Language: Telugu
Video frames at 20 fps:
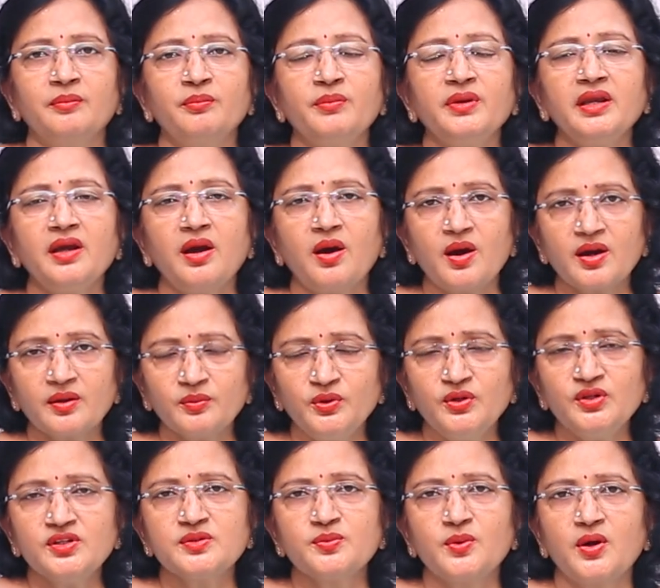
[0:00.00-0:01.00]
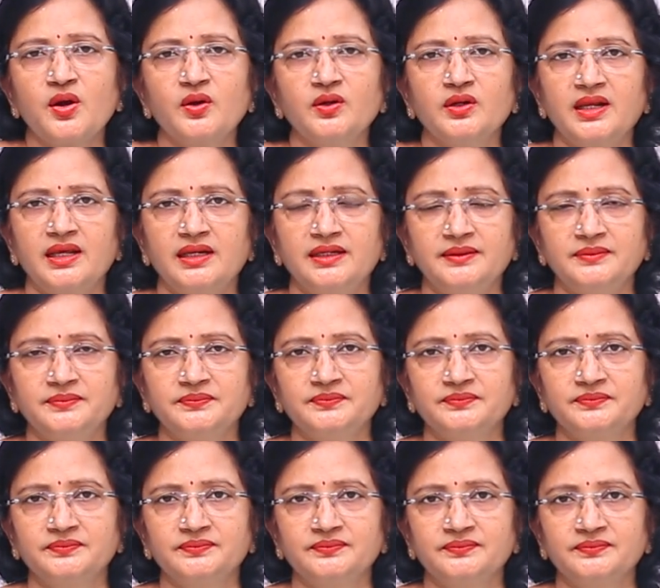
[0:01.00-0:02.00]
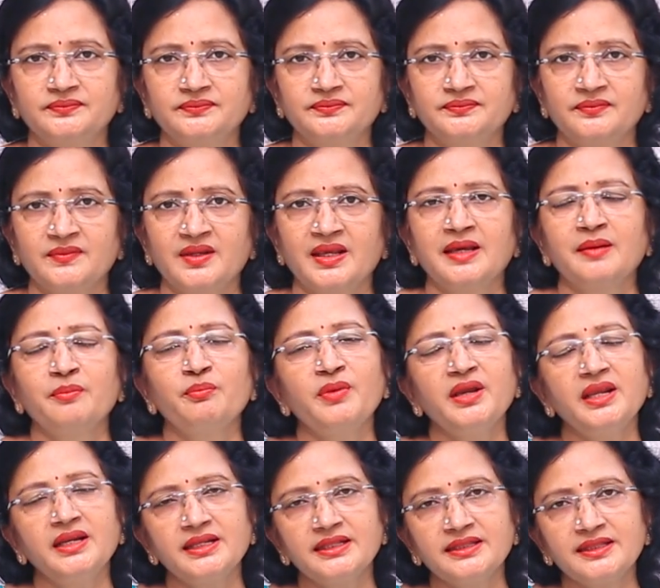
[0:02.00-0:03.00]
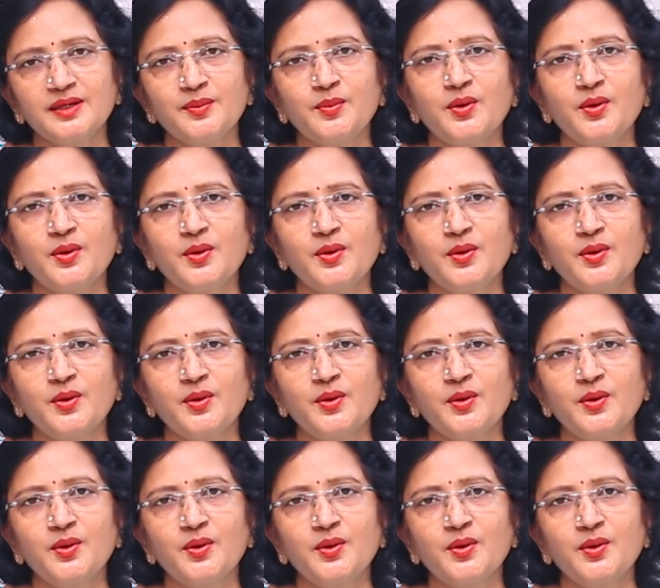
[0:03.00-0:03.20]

మీ హార్మోన్స్ బాగుండాలి మీ నిద్ర